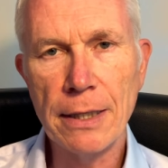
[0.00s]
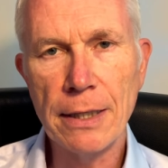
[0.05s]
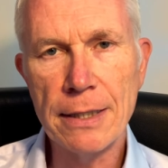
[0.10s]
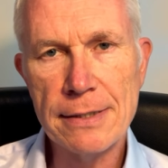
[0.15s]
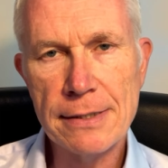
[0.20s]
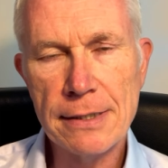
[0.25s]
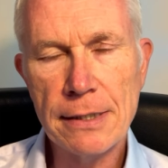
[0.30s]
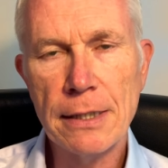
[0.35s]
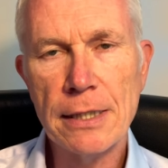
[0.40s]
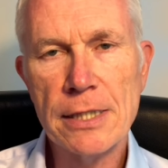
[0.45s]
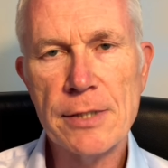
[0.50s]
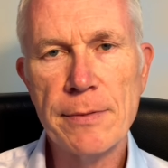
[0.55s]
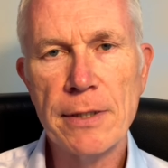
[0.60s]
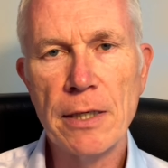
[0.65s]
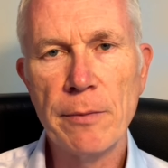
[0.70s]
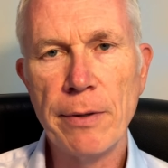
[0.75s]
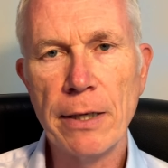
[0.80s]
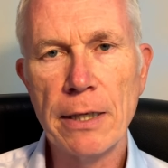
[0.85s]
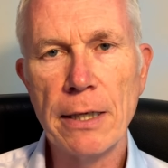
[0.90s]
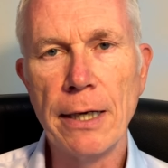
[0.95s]
als
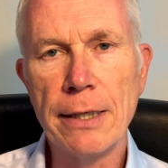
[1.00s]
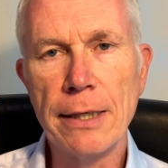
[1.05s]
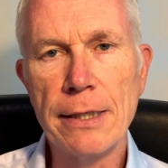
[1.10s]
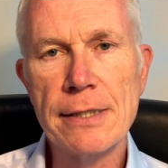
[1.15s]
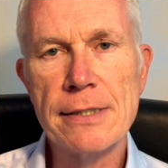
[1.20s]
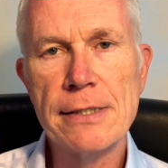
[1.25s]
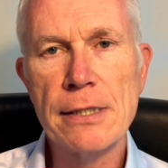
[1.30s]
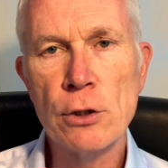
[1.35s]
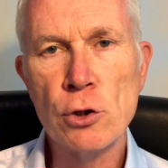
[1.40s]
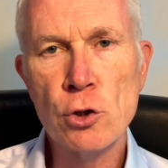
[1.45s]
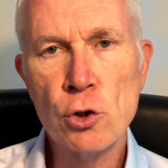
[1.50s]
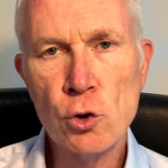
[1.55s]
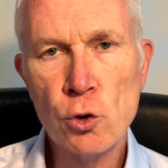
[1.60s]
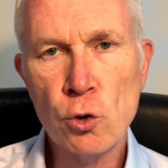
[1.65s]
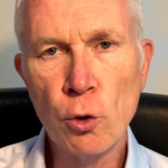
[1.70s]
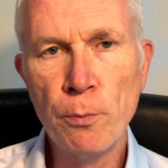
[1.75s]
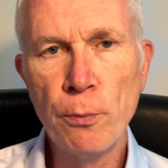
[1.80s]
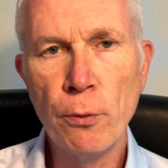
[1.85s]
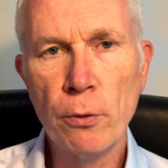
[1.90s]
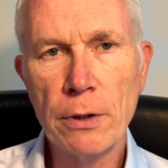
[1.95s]
Sicherheitsmitarbeiter eines
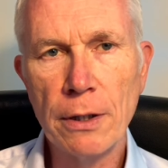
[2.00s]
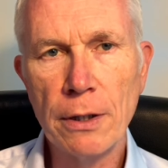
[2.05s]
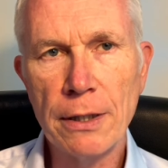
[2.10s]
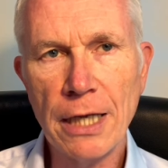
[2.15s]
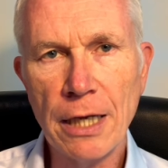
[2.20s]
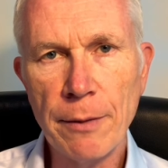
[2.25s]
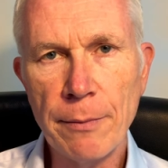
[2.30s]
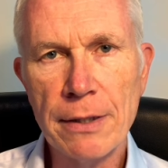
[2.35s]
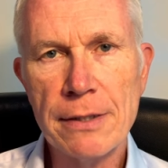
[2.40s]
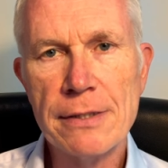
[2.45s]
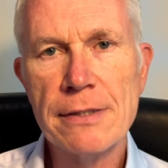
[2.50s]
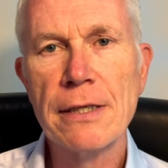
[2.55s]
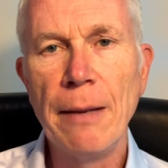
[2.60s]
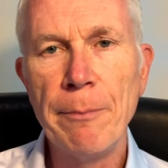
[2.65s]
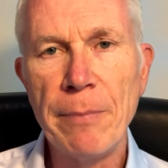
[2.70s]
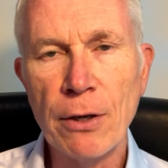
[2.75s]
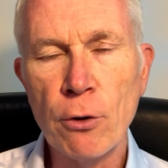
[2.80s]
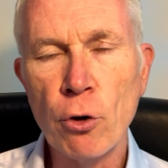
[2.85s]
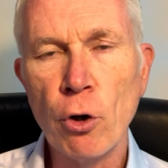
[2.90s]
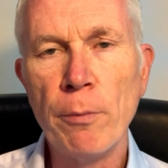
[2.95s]
Subunternehmens
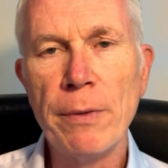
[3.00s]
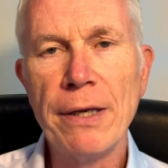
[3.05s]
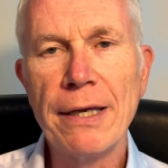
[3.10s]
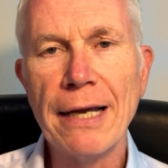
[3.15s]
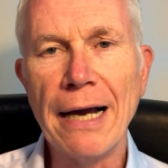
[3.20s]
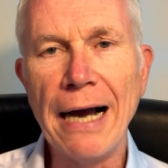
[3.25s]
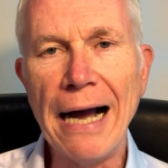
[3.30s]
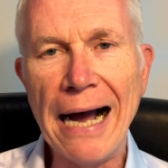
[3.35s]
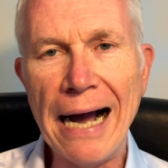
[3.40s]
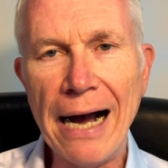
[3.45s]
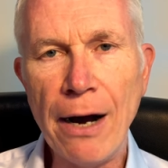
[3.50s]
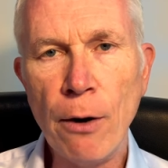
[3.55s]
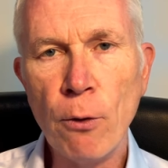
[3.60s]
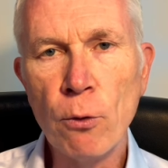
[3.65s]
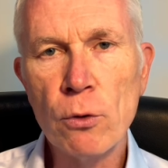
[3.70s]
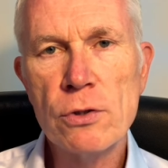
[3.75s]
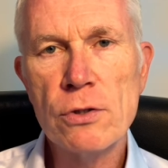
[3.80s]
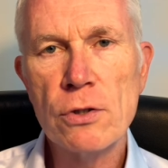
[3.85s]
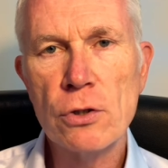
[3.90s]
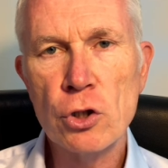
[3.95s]
bekomme ich
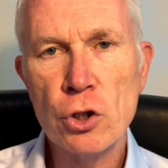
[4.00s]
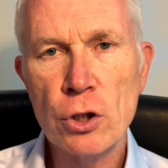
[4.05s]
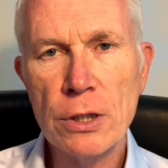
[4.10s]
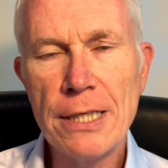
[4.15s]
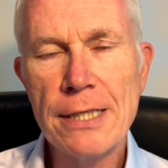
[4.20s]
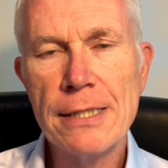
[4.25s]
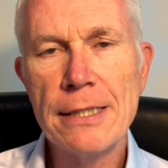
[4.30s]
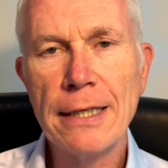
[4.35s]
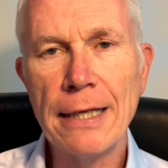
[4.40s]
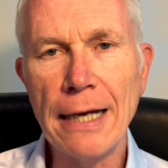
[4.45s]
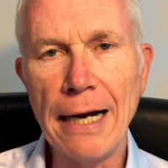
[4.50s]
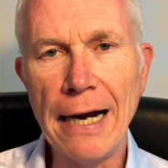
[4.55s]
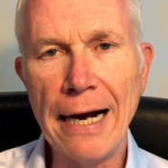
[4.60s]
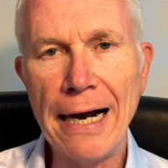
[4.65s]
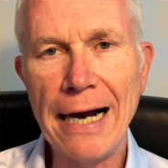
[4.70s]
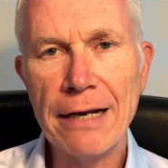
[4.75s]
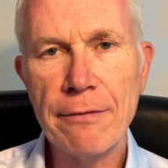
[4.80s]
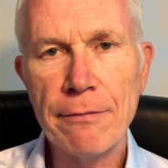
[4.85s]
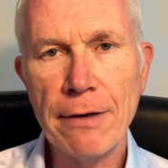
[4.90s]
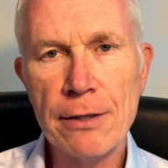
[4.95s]
ausschließlich
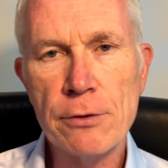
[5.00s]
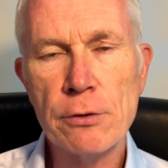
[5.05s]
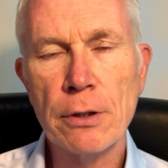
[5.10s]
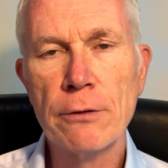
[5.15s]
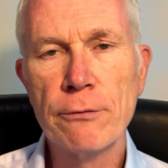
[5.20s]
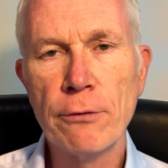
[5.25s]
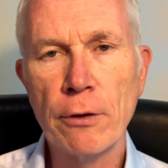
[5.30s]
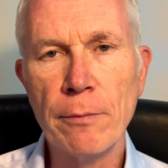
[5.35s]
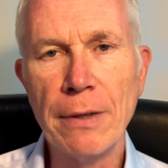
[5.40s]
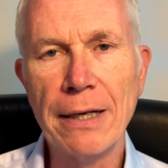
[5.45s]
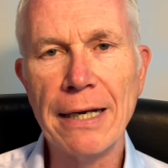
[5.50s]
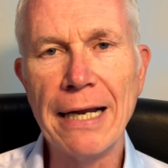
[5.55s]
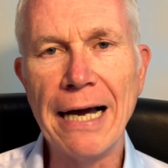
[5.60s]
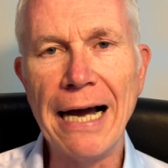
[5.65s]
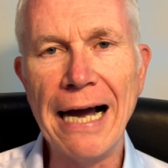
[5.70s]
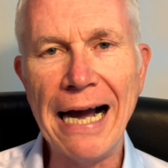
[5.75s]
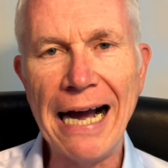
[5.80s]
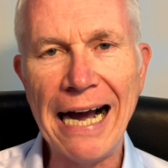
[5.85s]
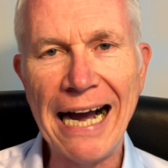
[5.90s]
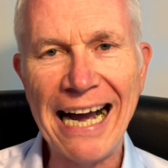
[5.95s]
Anweisungen von
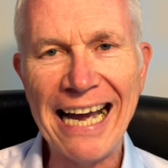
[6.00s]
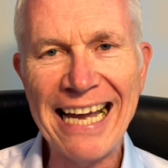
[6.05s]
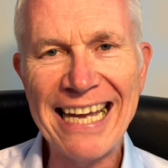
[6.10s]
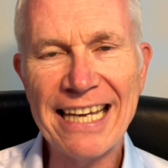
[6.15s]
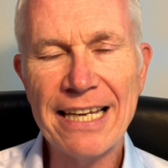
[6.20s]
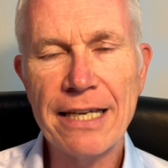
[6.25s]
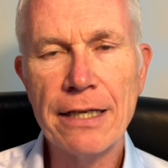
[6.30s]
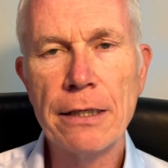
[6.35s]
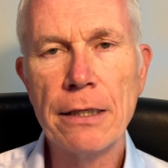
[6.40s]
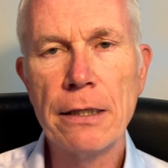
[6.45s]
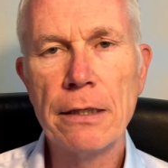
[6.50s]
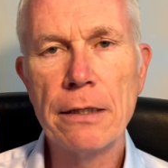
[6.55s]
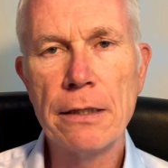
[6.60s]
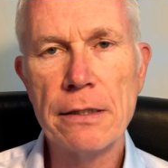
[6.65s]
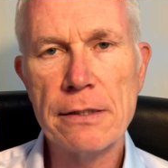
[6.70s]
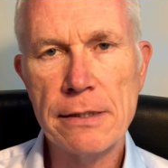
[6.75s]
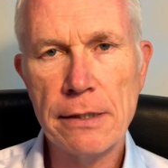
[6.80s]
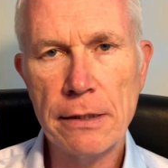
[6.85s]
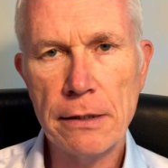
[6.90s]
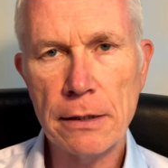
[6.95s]
meiner eigenen
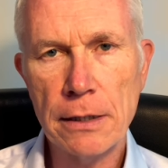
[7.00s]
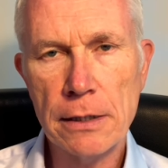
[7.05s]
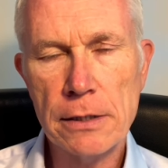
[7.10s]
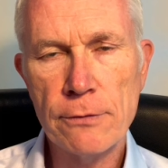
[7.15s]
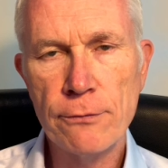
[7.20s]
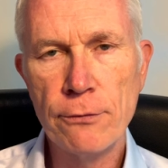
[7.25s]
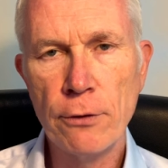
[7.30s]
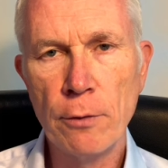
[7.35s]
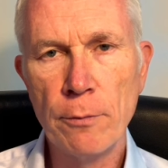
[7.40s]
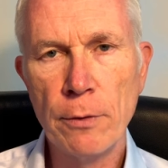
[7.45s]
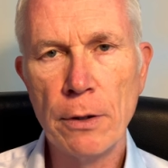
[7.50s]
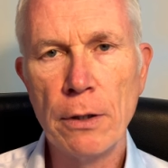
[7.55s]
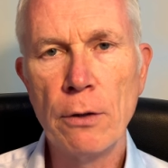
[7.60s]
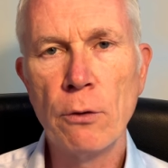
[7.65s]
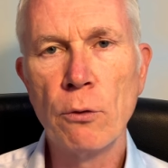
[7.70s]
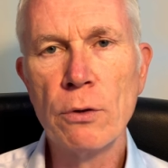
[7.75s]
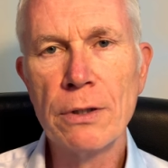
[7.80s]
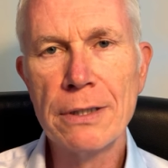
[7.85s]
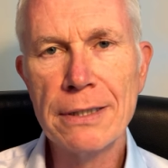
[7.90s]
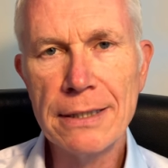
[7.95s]
Sicherheitsfirma
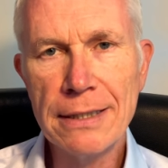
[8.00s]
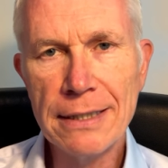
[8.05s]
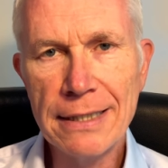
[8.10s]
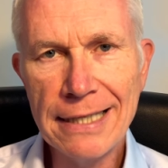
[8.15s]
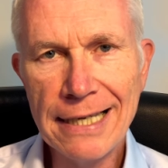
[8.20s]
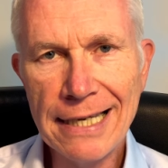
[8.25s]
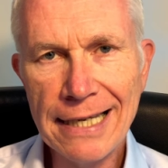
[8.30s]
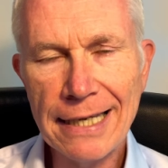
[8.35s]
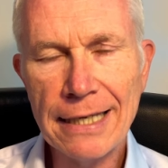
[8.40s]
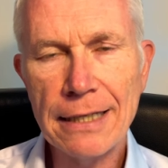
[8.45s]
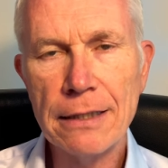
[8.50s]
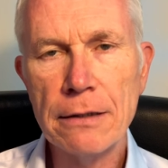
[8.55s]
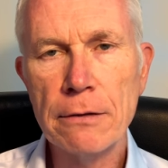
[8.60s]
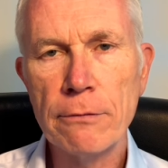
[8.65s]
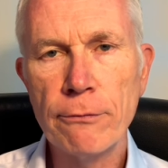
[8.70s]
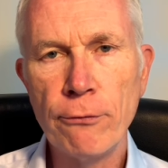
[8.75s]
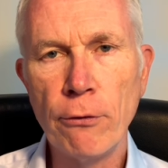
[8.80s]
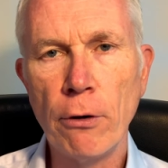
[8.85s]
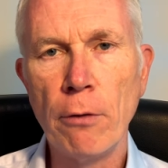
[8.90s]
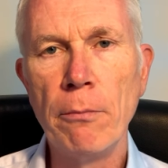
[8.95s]
und nicht
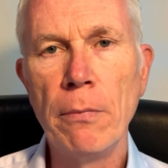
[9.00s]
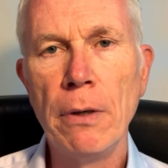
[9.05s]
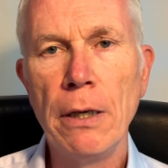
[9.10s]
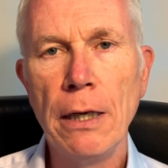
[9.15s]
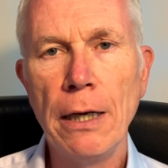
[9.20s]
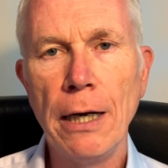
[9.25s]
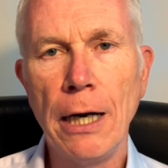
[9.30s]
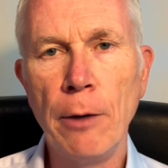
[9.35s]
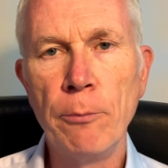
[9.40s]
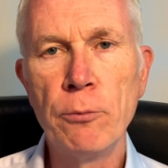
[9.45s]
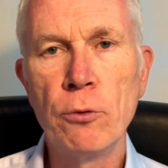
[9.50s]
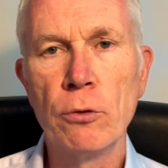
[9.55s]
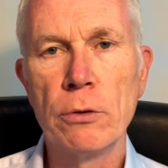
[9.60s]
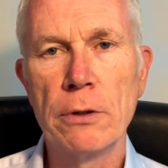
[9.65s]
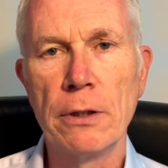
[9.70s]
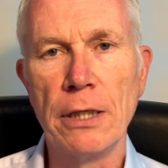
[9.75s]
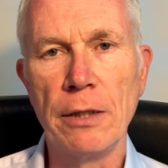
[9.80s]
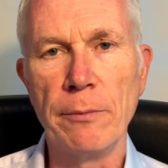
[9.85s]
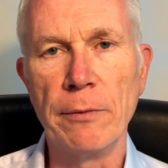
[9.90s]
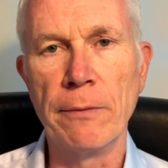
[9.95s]
vom
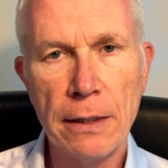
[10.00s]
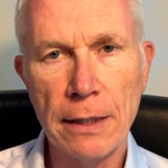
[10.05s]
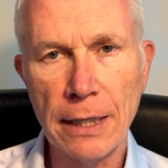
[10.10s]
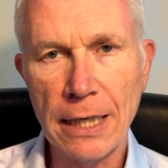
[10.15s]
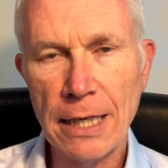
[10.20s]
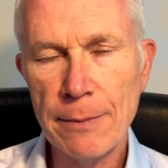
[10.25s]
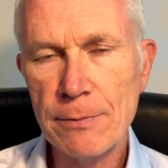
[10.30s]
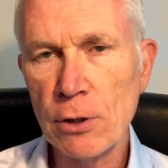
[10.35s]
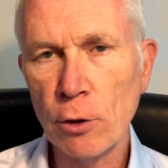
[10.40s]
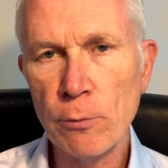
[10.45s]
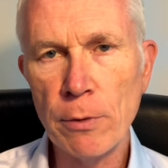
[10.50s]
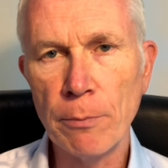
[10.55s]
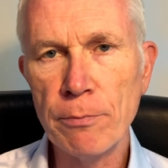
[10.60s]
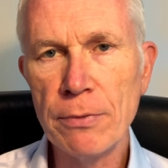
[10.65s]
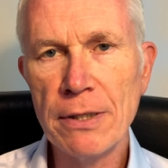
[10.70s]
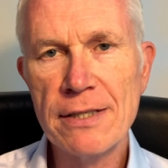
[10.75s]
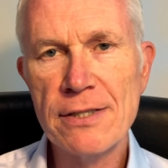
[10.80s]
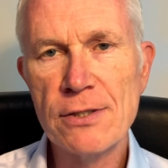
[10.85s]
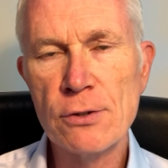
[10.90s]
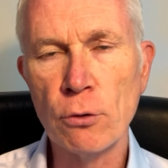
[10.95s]
Hauptunternehmer. Da gibt es überhaupt
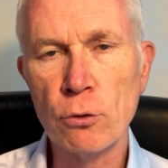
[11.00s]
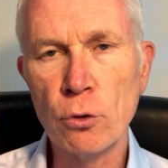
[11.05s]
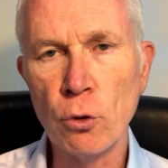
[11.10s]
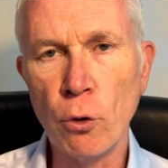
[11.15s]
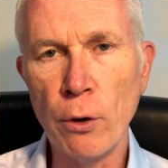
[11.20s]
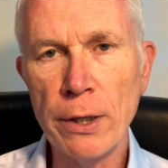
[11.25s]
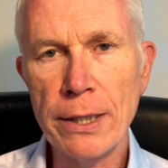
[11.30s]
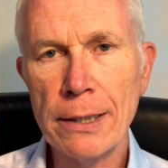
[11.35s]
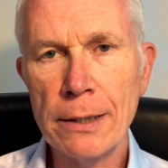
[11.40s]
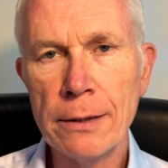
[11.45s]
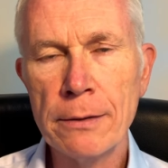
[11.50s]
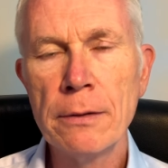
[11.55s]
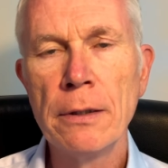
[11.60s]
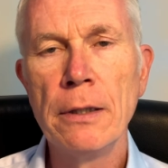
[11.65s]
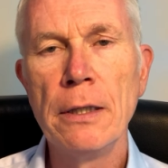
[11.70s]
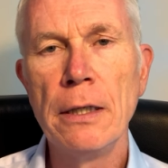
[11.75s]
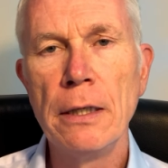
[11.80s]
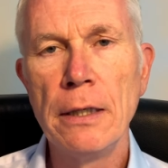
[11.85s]
nichts zu deuteln.